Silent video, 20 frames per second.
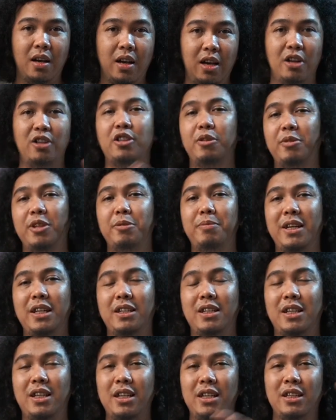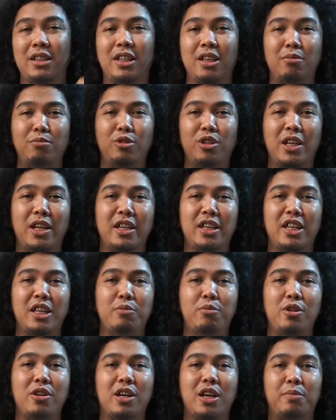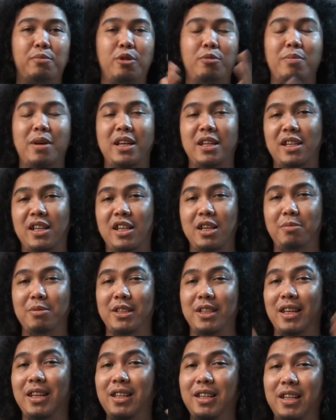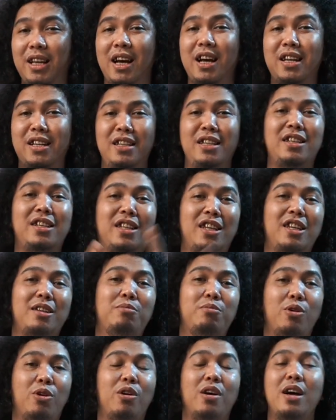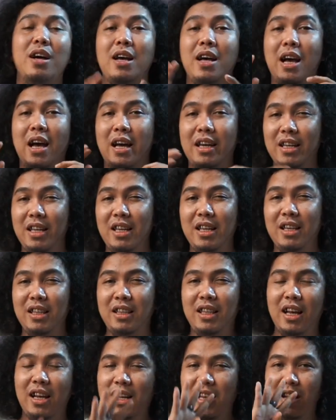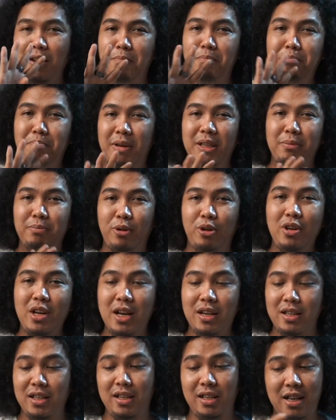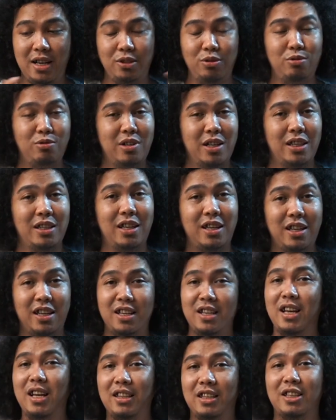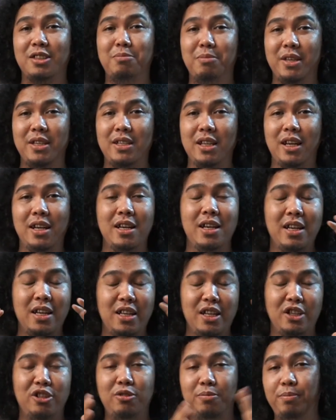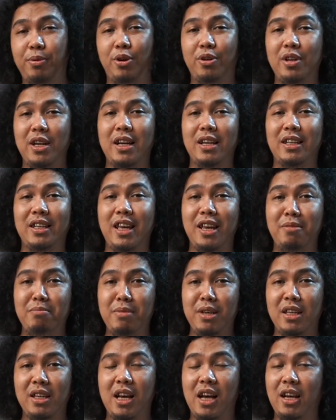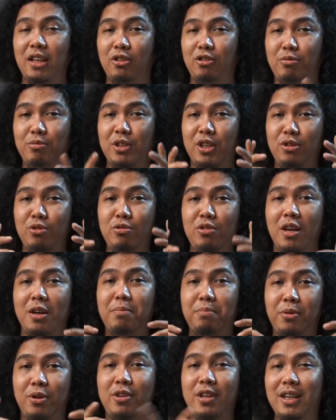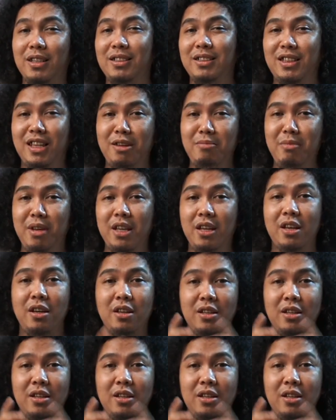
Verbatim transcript: Halo teman-teman, ketemu lagi di Bongkar Pro, Balik lagi sama saya, Dani Kribo Hari ini kita ada empat produk nih, langsung kelihatan ya di atas meja Ini tuh produk gaming atau bisa juga produk streaming